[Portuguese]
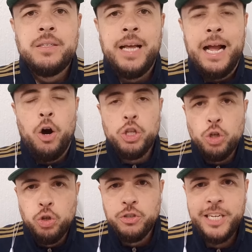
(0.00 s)
né? Ô
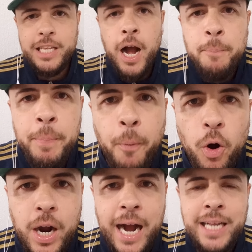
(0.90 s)
Dudu, você deu uma
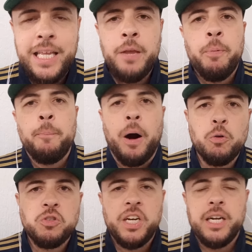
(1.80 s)
pipocada aí pro
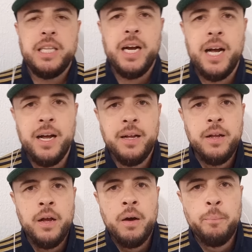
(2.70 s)
Paulo Serdã,
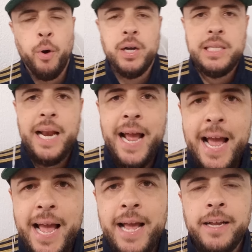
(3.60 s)
pro
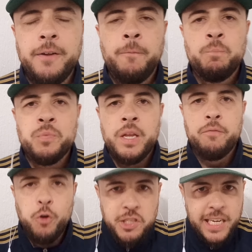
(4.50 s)
André,
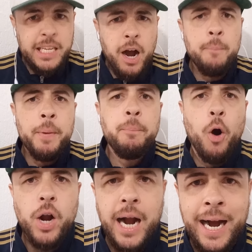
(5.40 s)
você deu uma
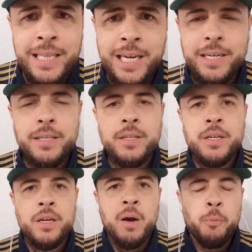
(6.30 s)
pipocada?
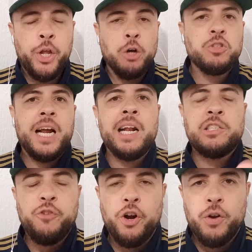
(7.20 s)
Porque os
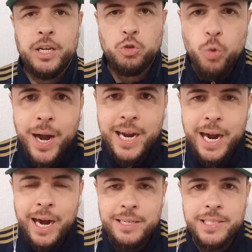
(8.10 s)
caras foram na sua
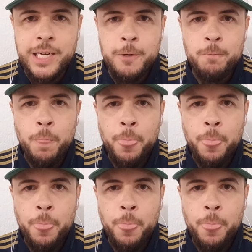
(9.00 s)
casa